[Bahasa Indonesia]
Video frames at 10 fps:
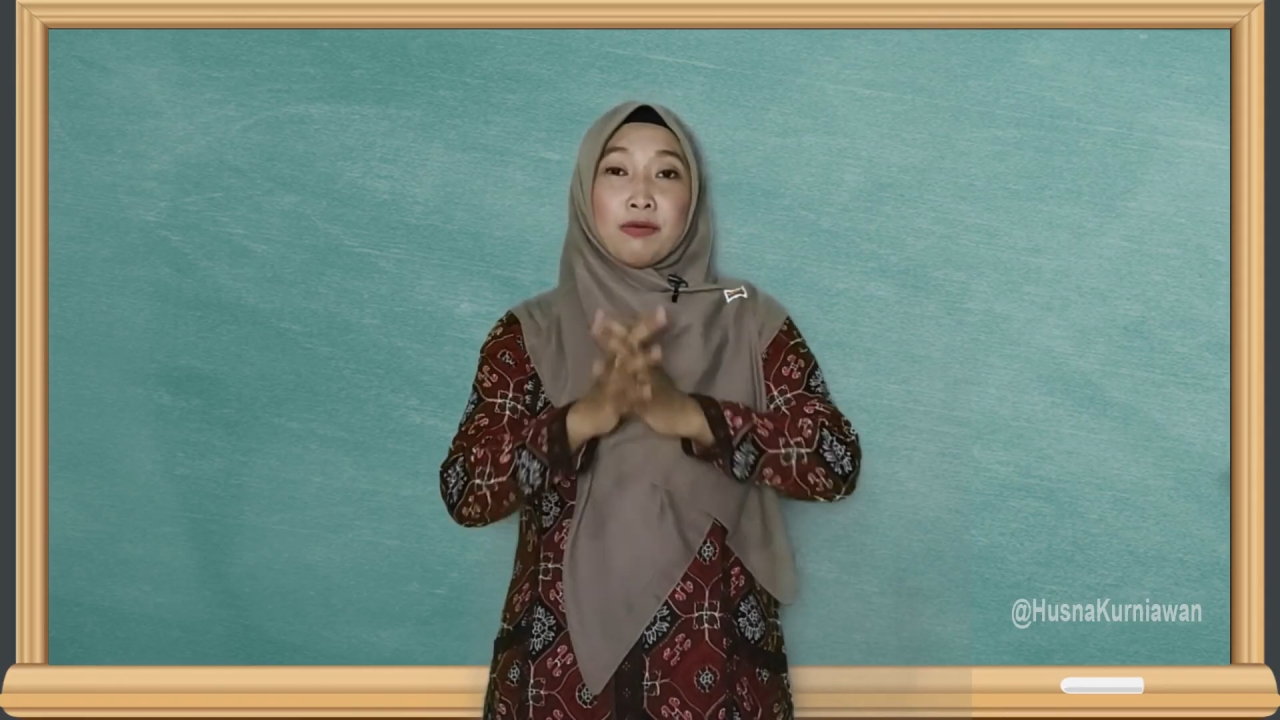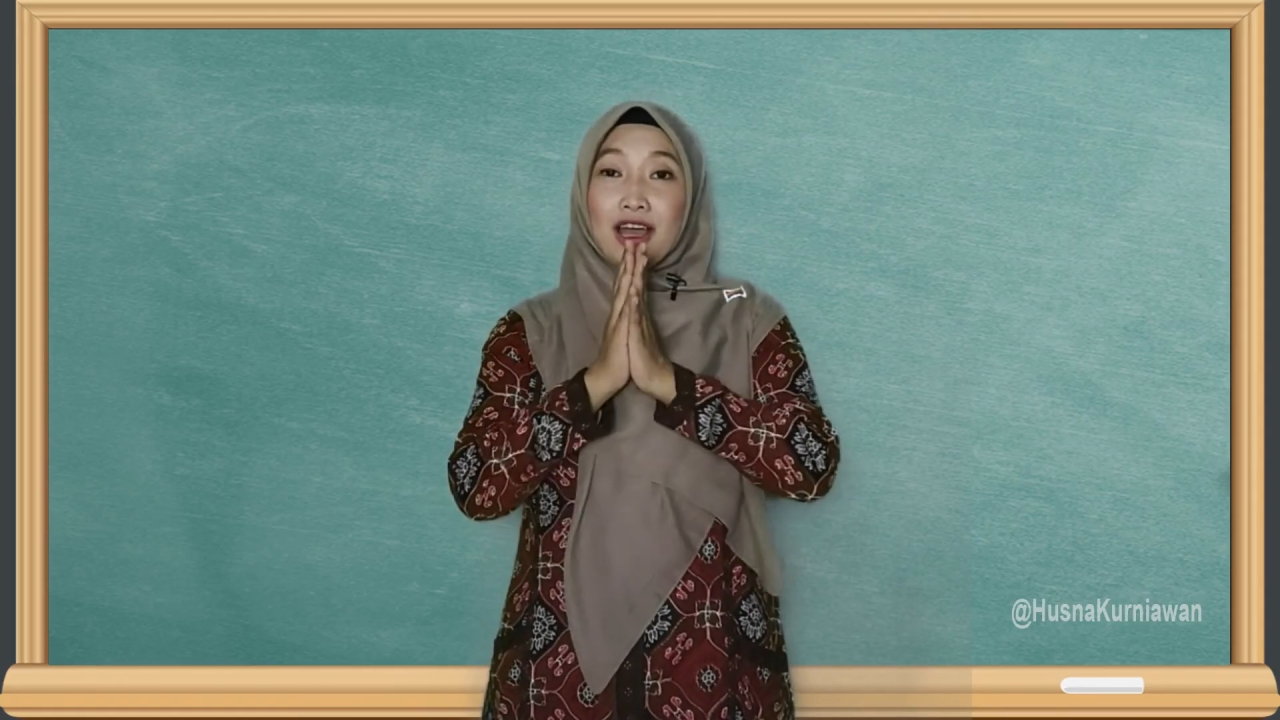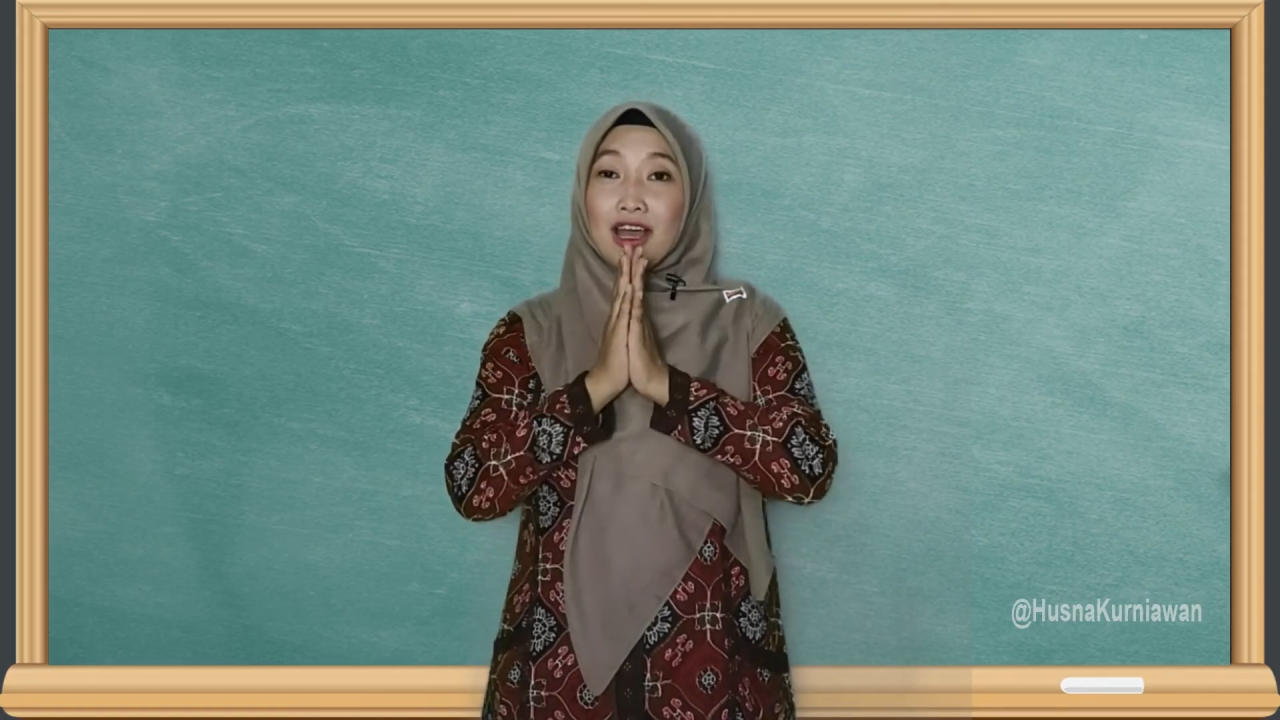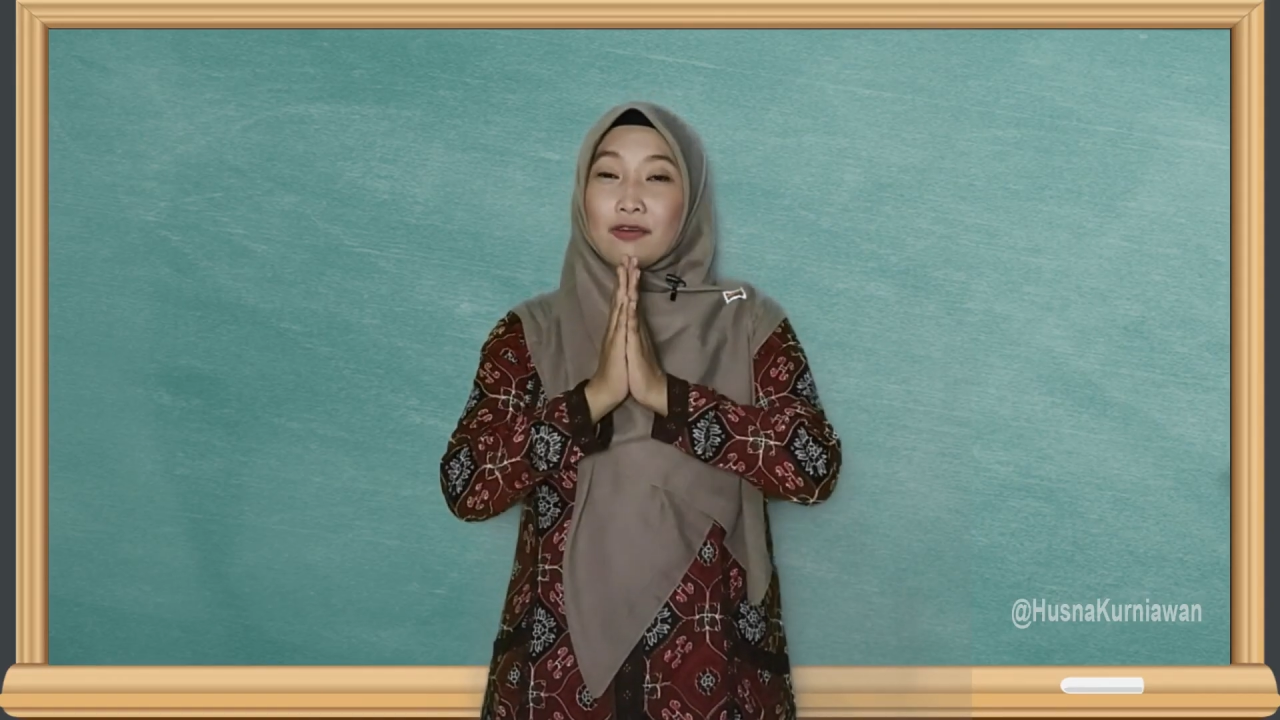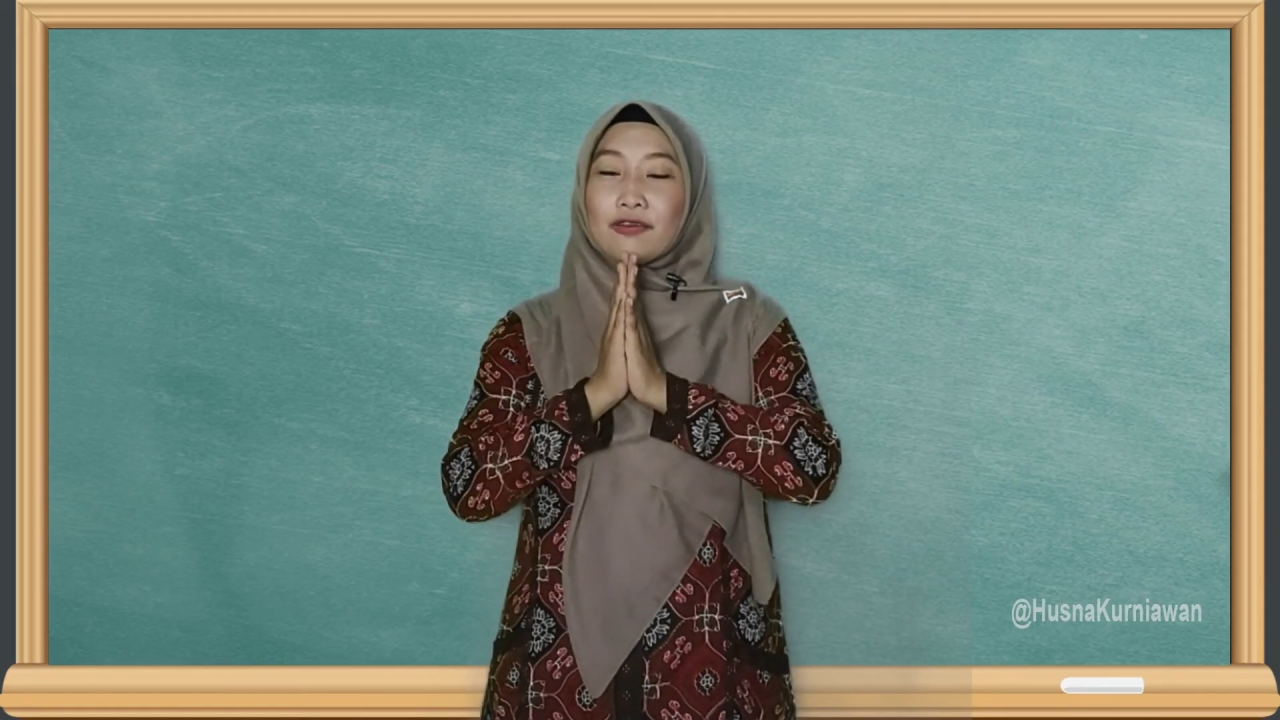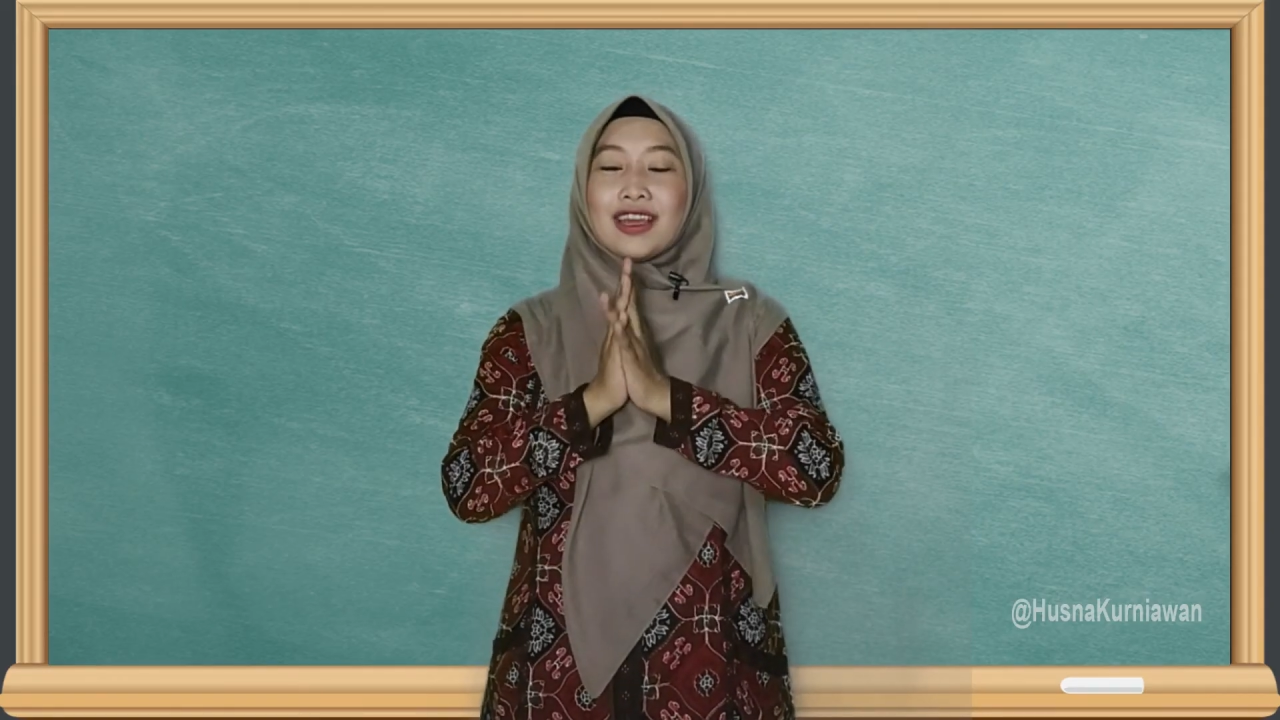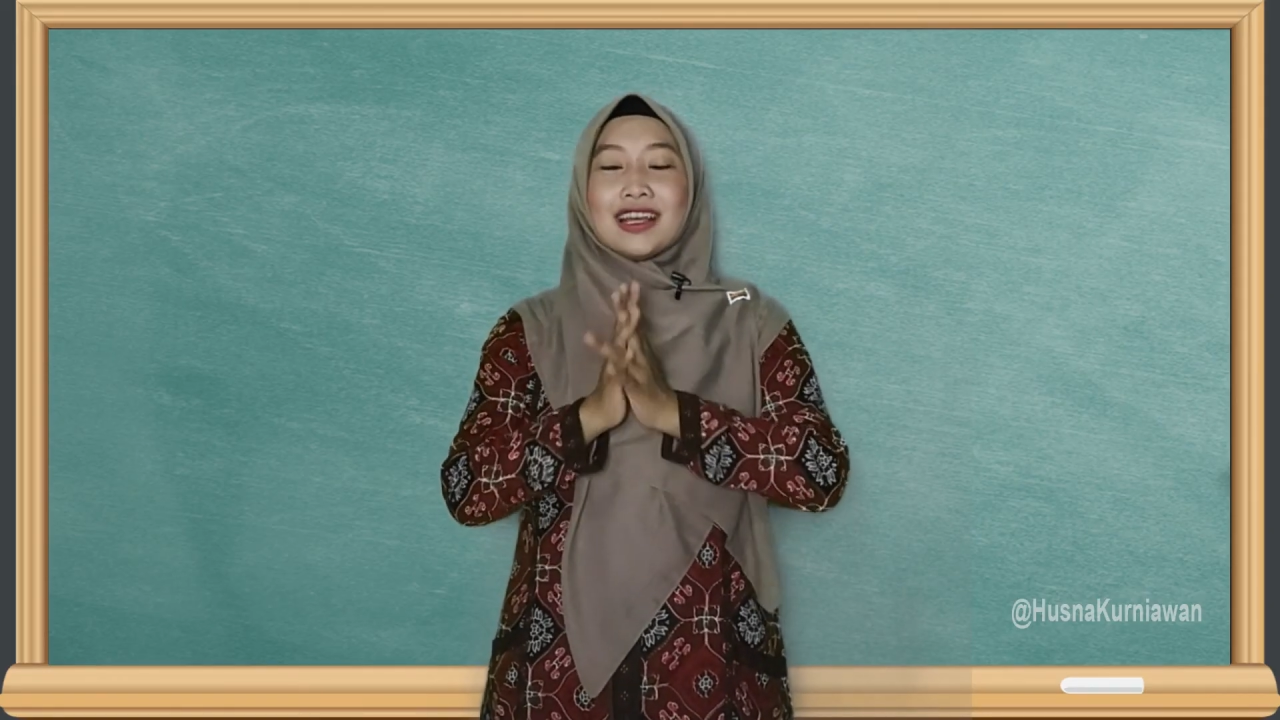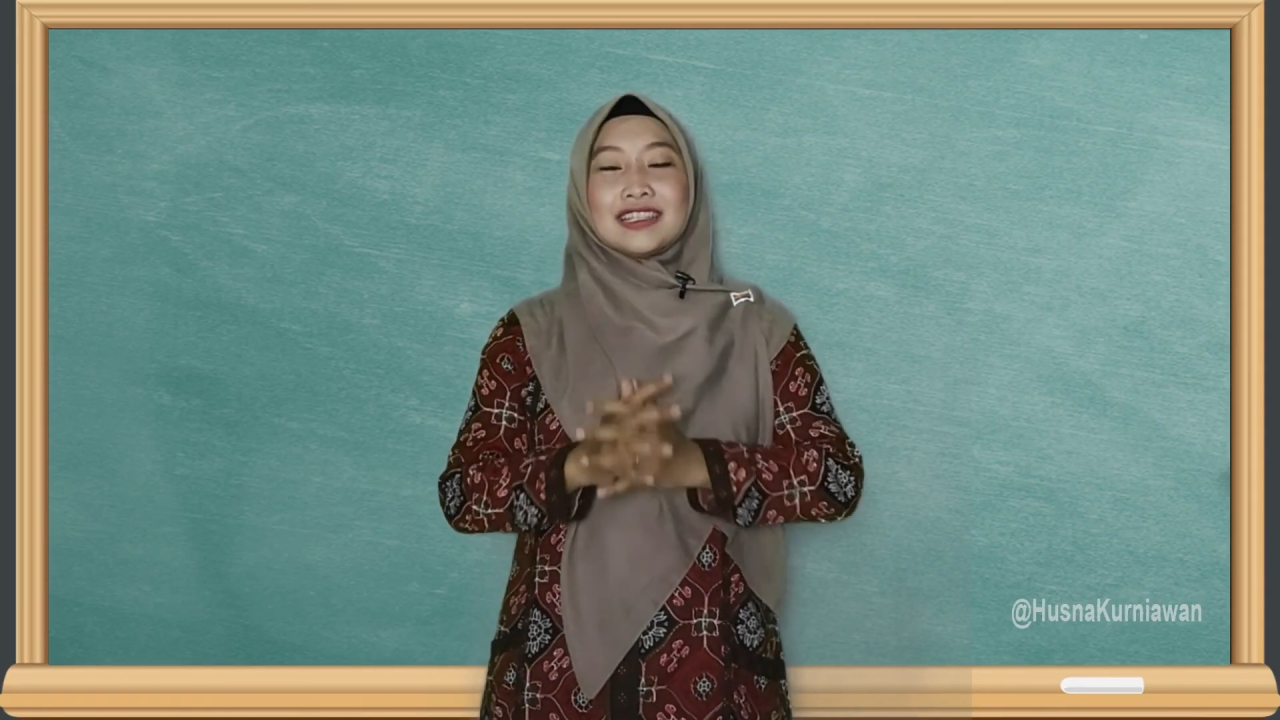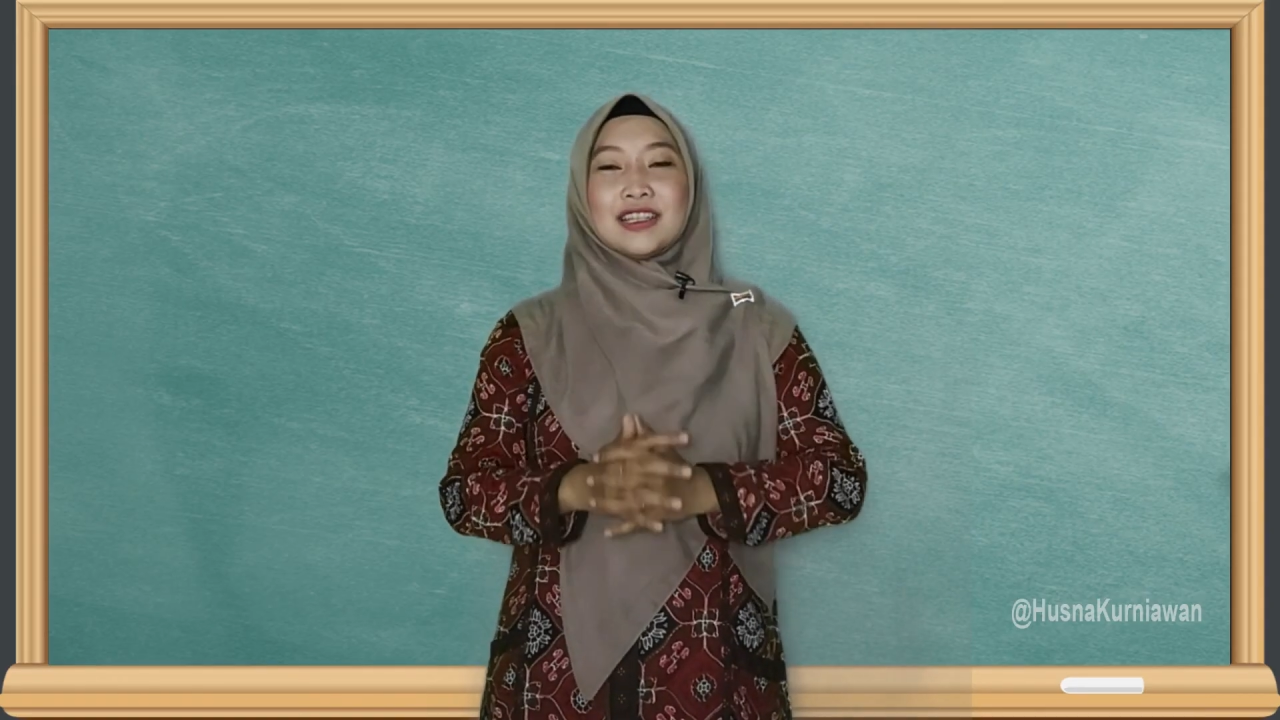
maaf yang